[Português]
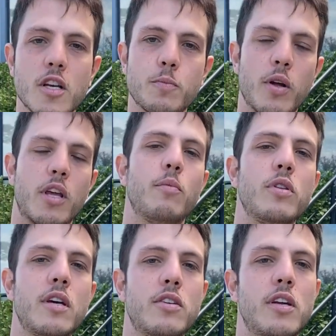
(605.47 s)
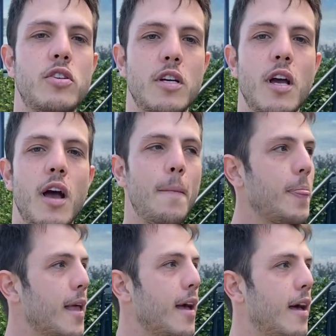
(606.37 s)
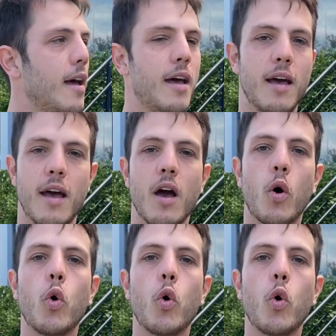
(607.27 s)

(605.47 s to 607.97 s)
Espero que muita gente é,